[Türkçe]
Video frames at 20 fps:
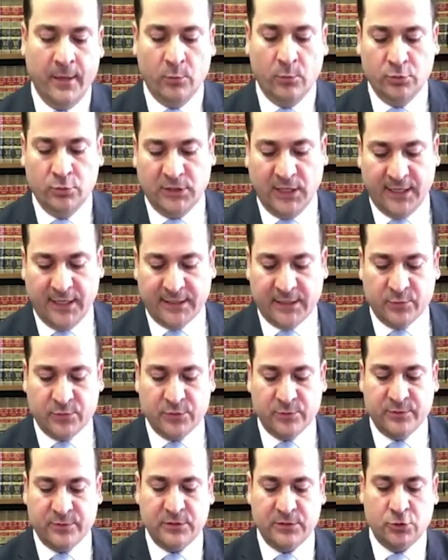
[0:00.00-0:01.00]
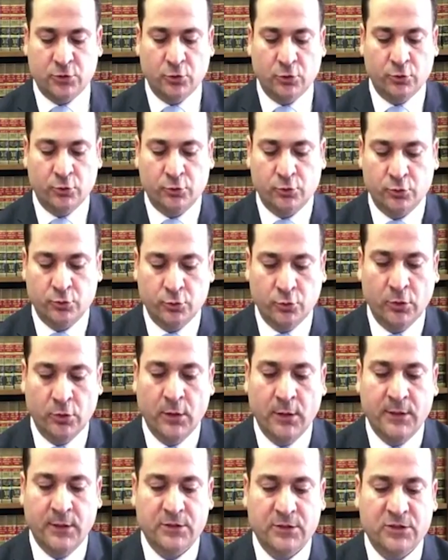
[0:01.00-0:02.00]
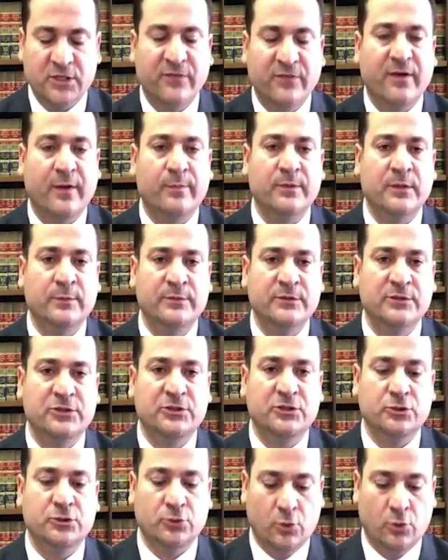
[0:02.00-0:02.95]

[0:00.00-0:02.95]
bu takipçimizin sorusunu cevaplamış